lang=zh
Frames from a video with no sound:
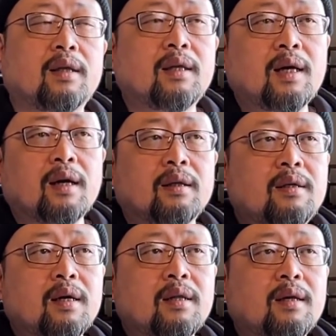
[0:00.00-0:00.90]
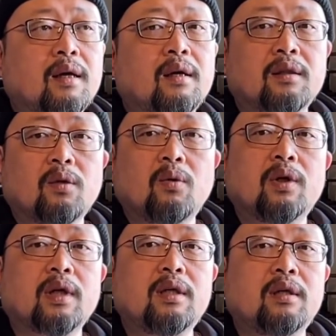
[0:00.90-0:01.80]
他大概应该在都
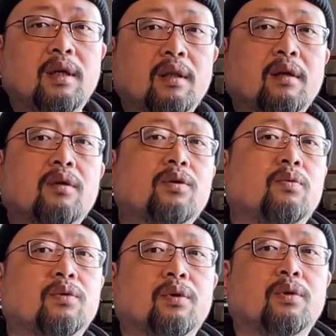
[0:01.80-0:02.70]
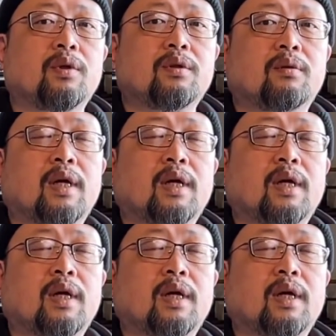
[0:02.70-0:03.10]
会给你提到六十五岁退休，